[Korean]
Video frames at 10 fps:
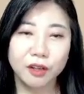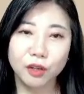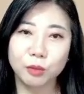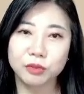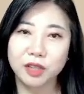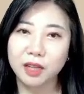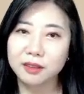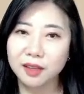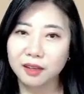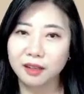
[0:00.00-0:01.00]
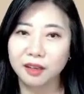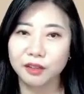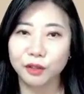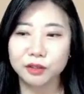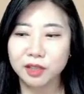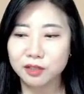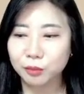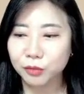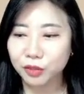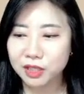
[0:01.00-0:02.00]
여러분, 한 달에
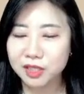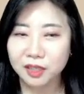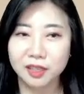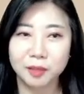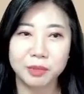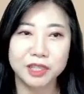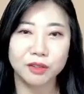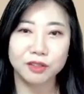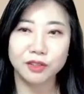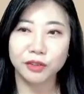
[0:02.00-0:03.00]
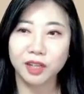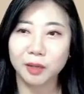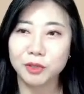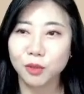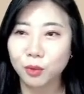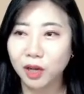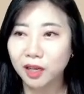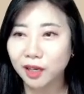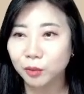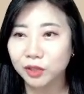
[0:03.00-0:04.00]
15명 이상에게 비전을 전달하면
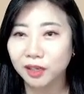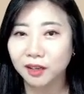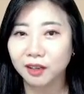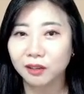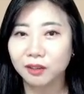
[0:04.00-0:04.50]
성공할까요? 못할까요?